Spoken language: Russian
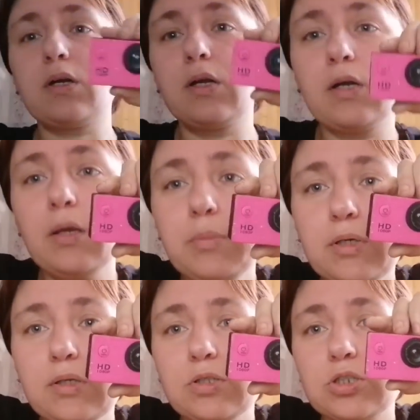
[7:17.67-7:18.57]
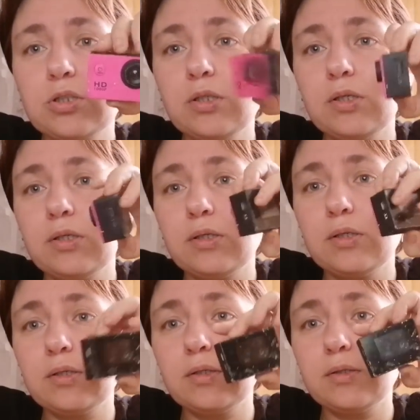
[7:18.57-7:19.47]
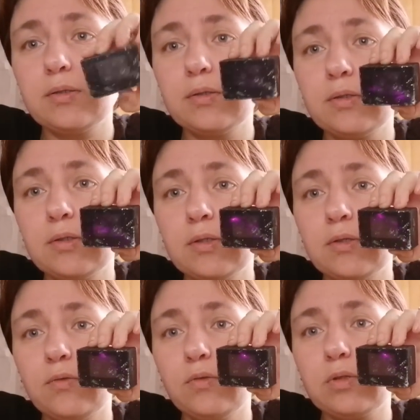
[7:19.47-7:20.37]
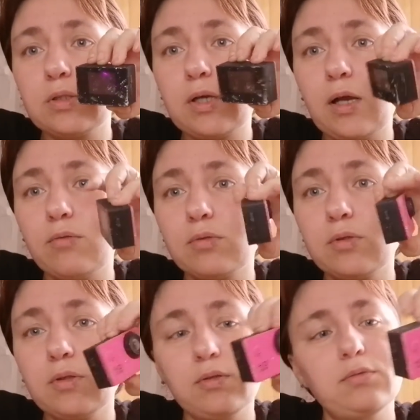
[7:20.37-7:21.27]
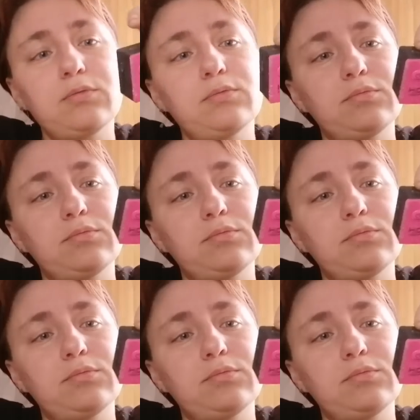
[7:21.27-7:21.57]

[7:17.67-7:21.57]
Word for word: старая камера экшен. Вот такая вот она